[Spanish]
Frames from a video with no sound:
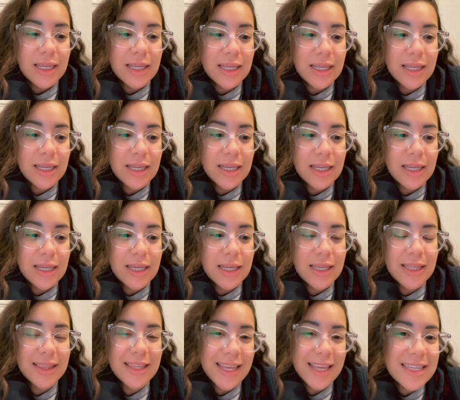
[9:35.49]

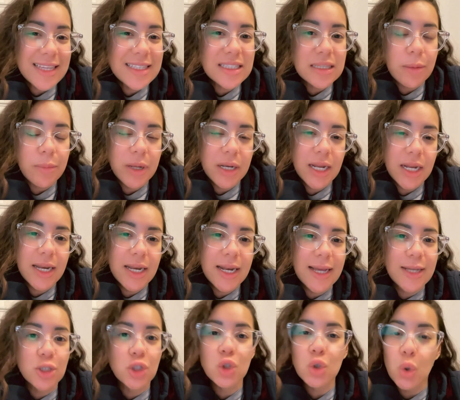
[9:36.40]
Y de esta
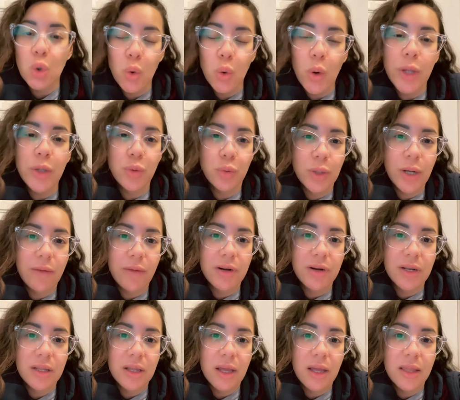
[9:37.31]
manera solo hay una
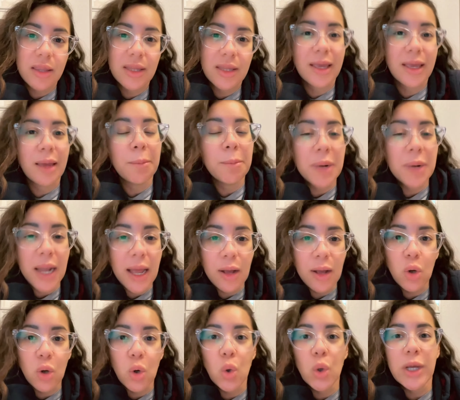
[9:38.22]
verdad, que
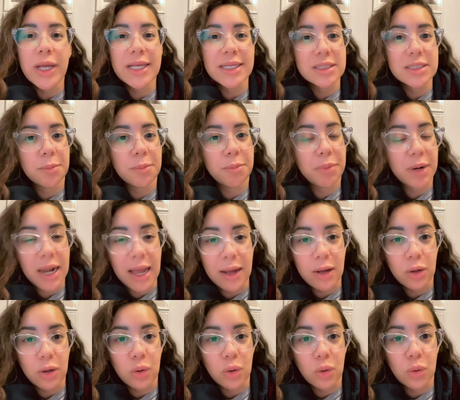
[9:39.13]
blanco es
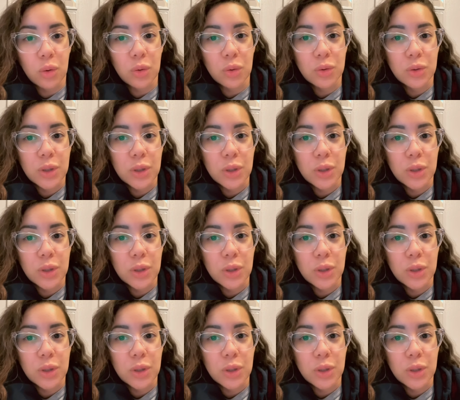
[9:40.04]
blanco.